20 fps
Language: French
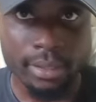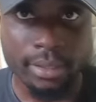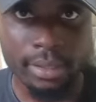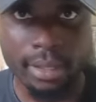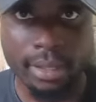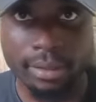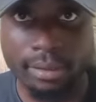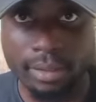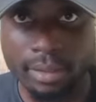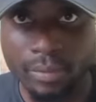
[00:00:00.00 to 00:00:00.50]

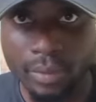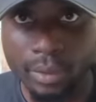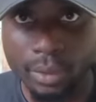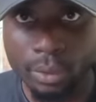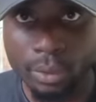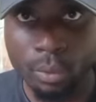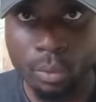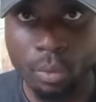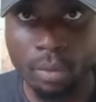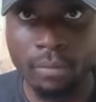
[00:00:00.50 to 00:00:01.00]
Dans cette
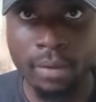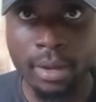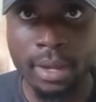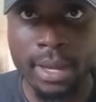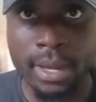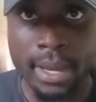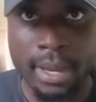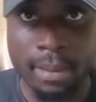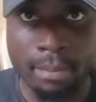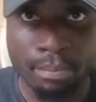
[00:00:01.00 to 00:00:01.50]
vidéo, on
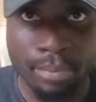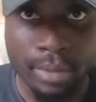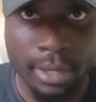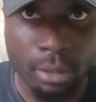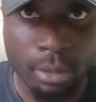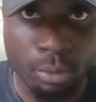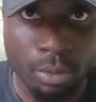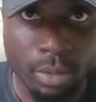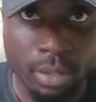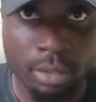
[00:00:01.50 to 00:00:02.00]
va
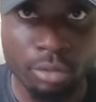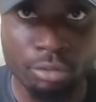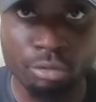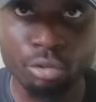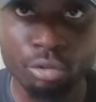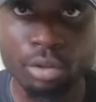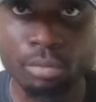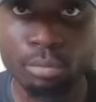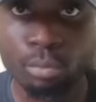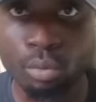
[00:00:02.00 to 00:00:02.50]
épiloguer
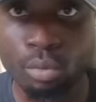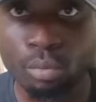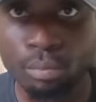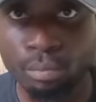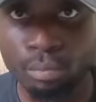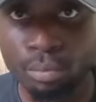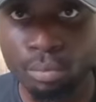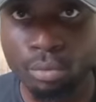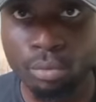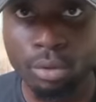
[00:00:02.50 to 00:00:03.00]
sur le
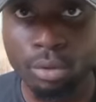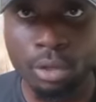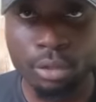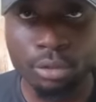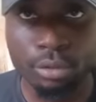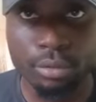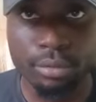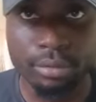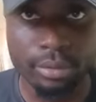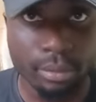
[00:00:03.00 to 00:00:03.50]
propos
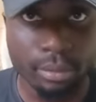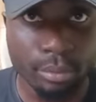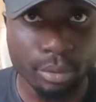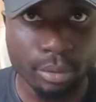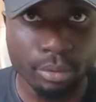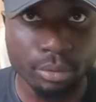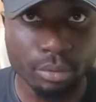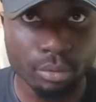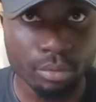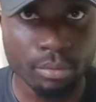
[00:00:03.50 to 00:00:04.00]
de
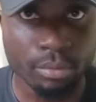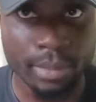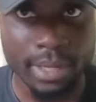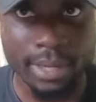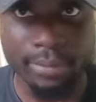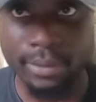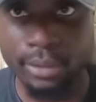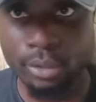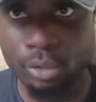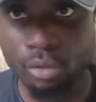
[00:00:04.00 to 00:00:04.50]
Samuel Mais
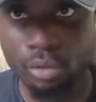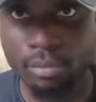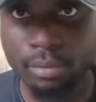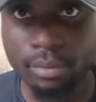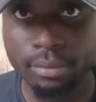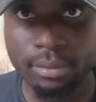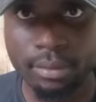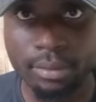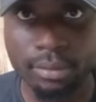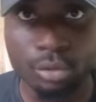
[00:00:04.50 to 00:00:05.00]
avant de commencer,